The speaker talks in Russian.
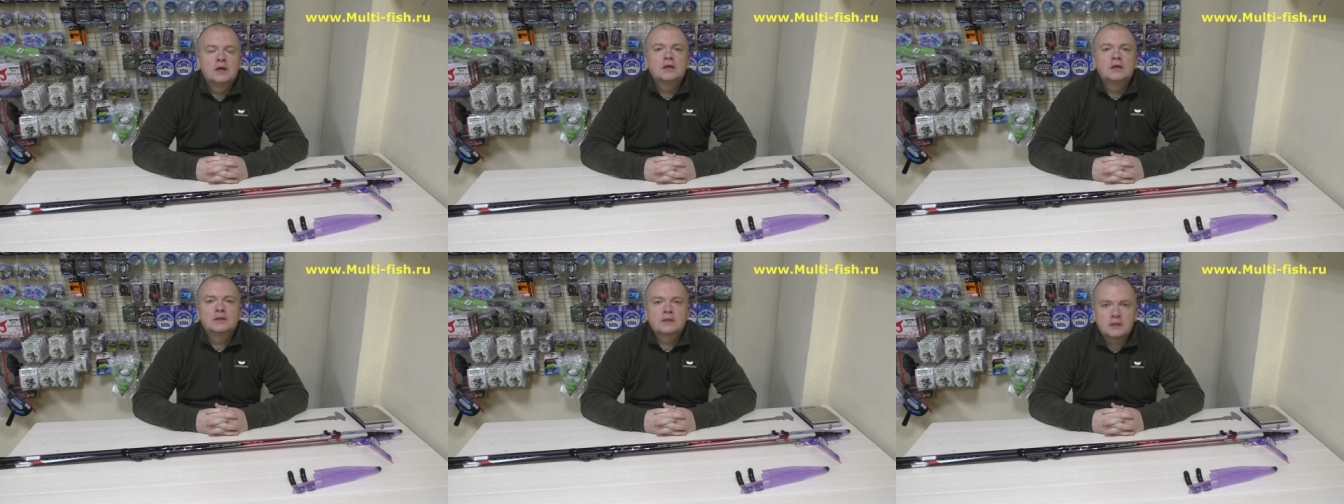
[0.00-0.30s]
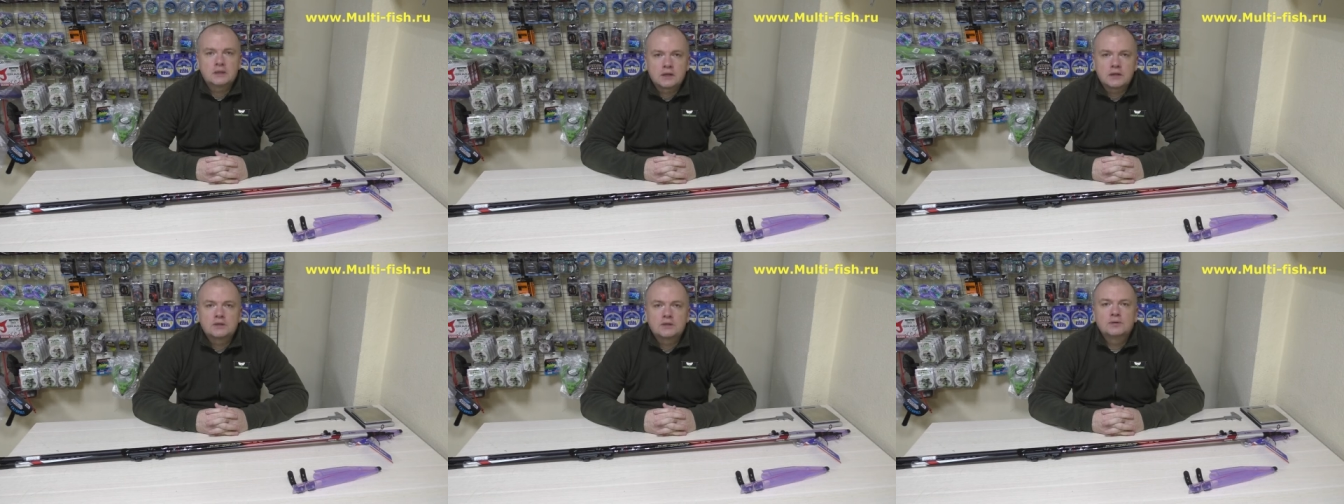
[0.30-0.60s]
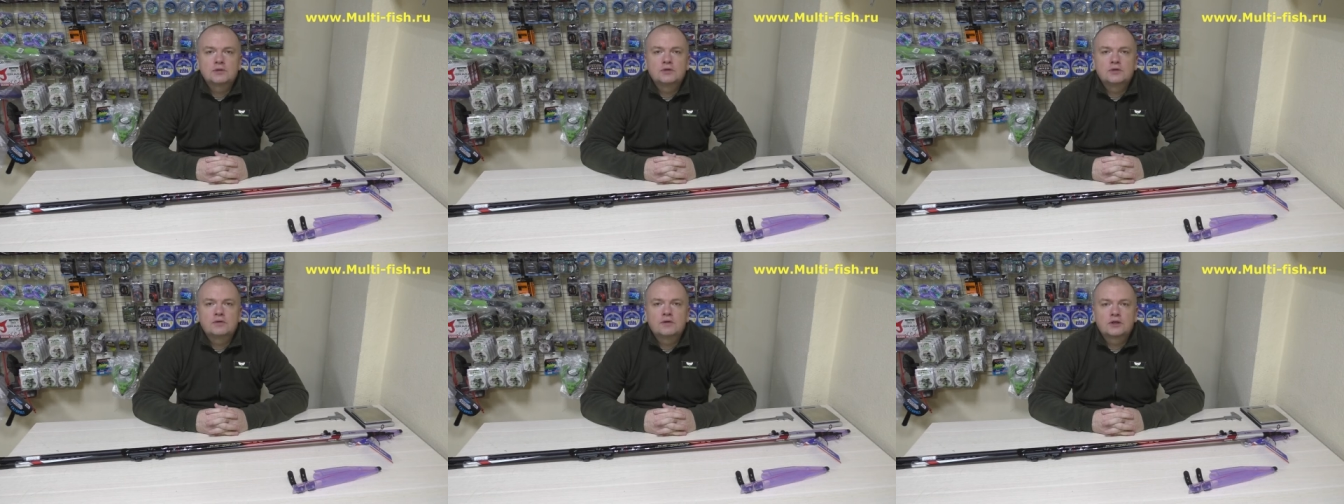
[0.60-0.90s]

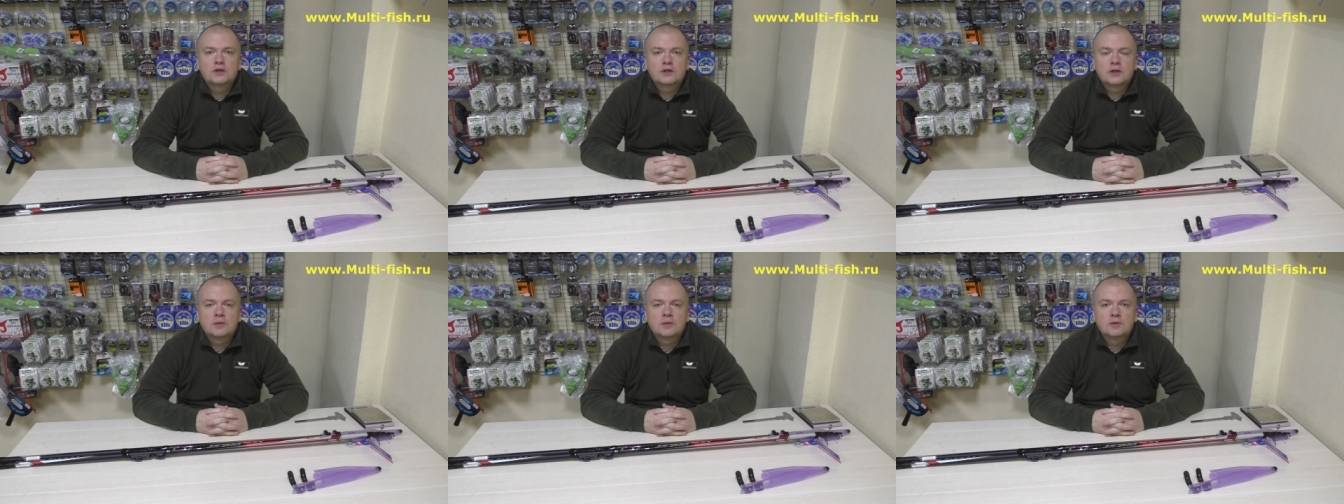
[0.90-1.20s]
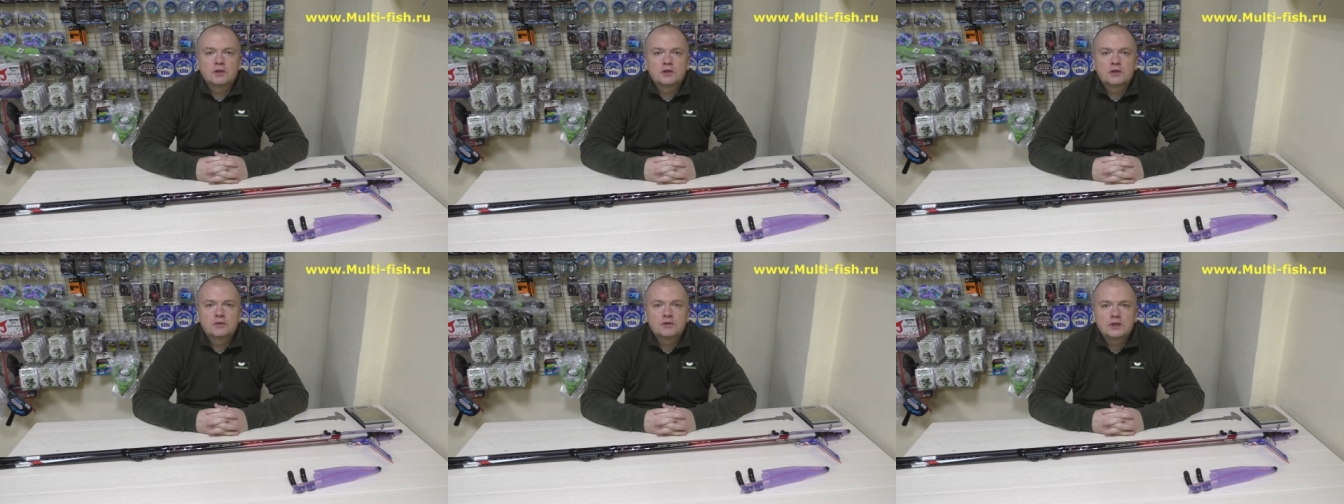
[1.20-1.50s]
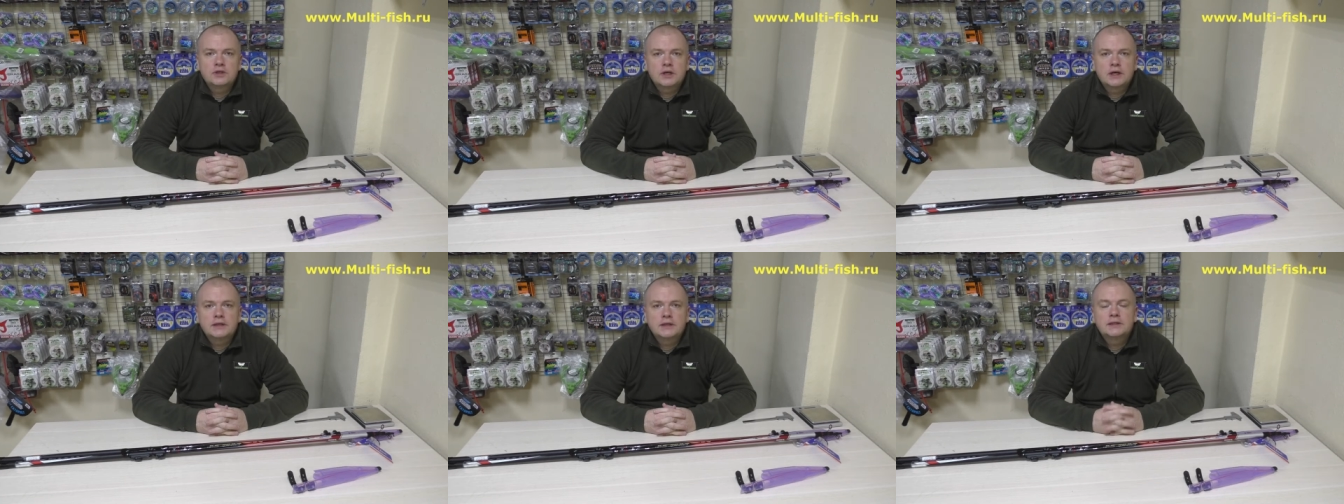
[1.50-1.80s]
Здравствуйте, уважаемые
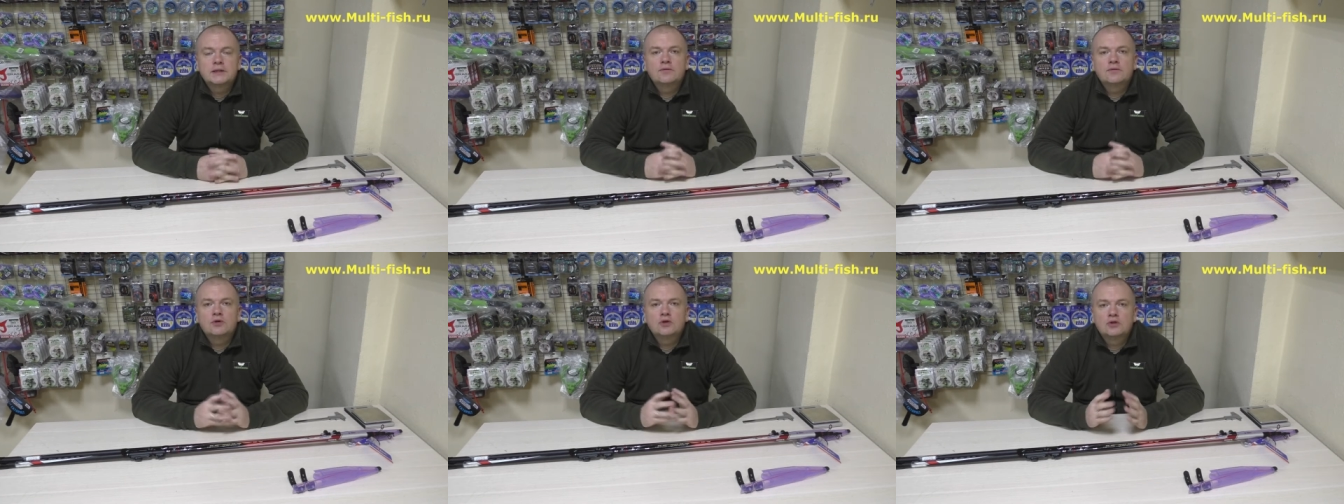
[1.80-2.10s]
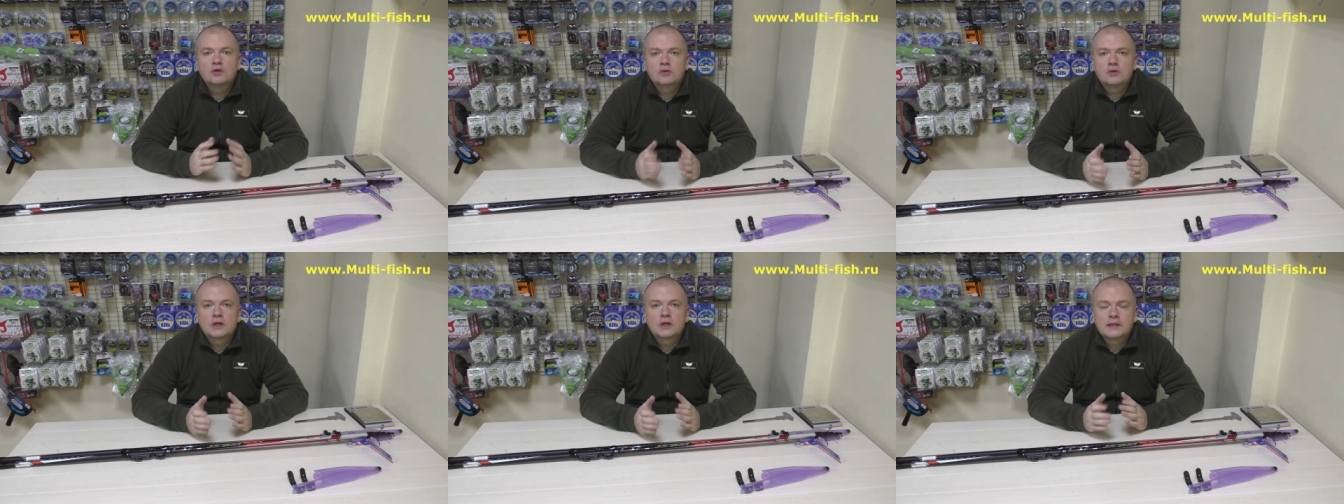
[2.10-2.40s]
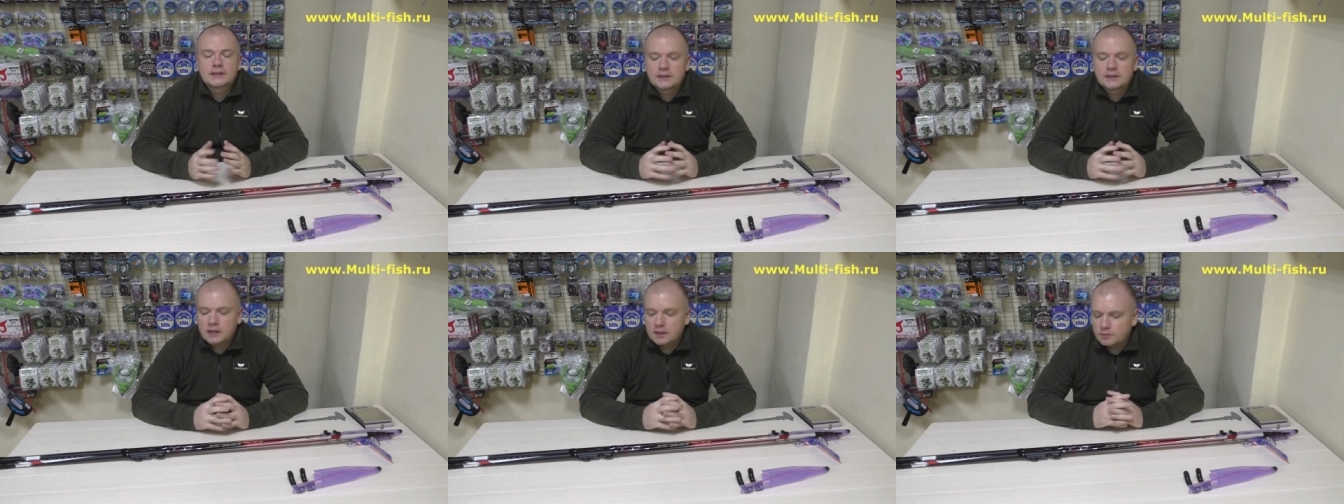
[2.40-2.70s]
друзья! Сегодня у
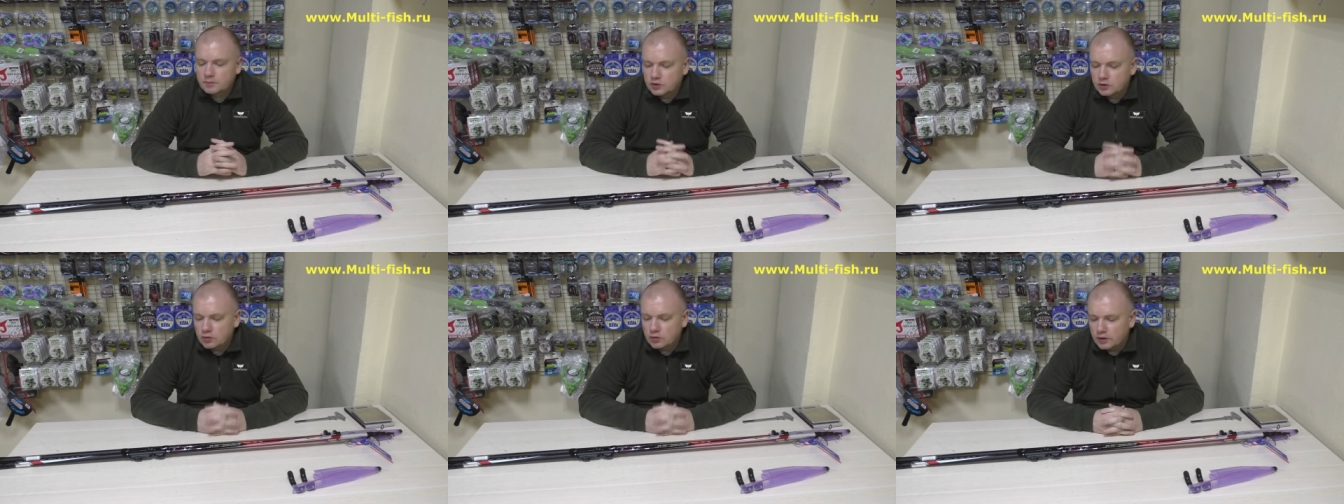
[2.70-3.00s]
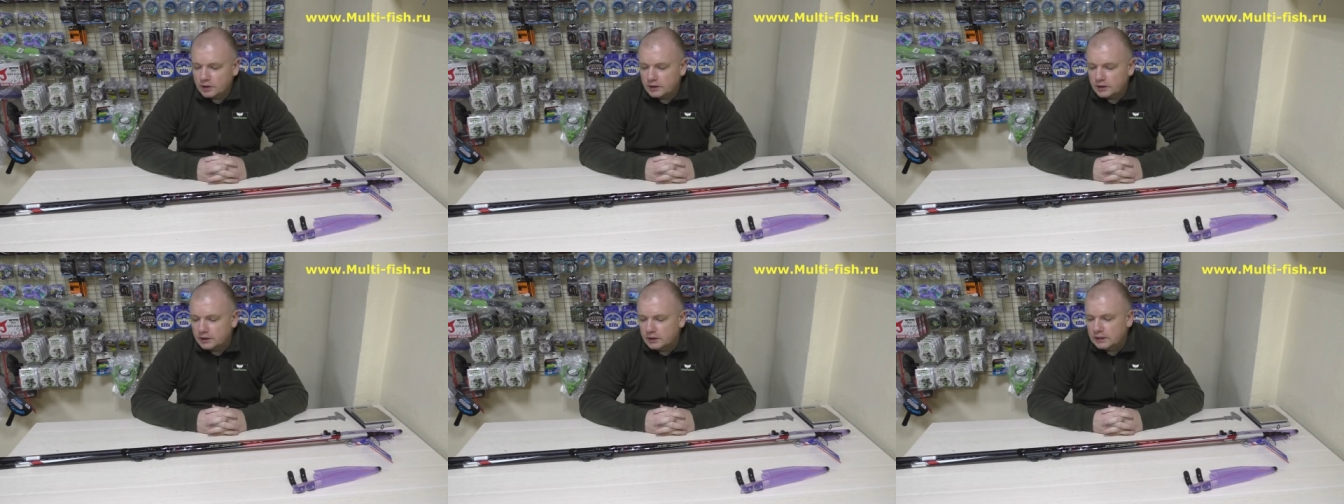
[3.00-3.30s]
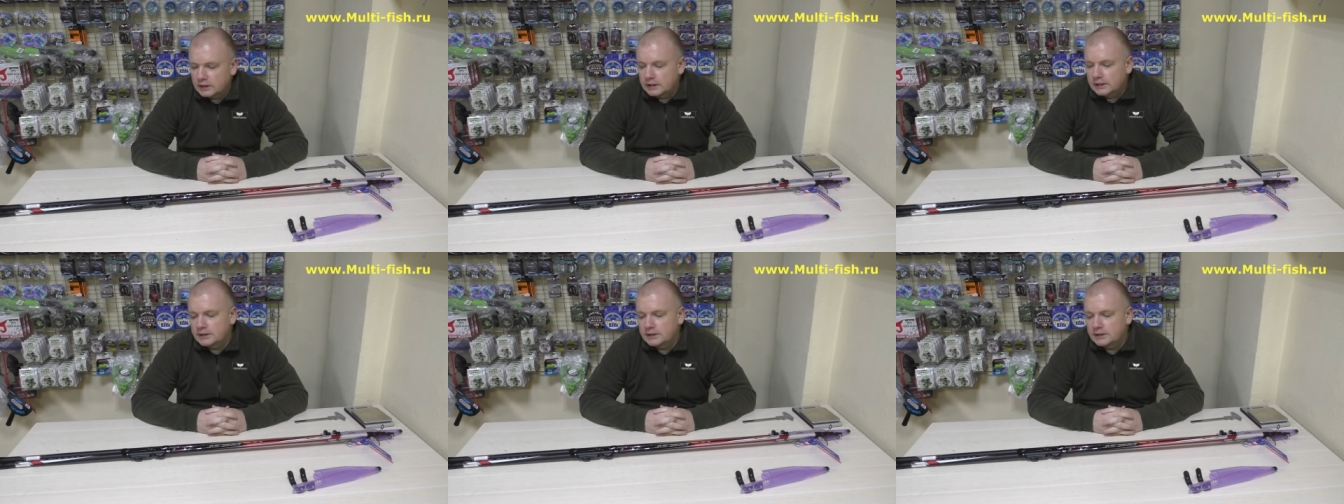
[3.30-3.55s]
нас на обзоре